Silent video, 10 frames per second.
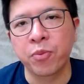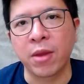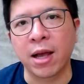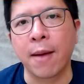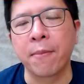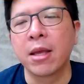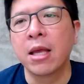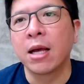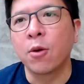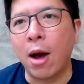นะครับ
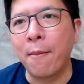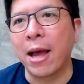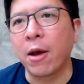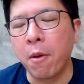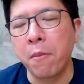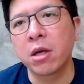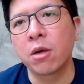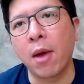ความหมายของผมก็คือ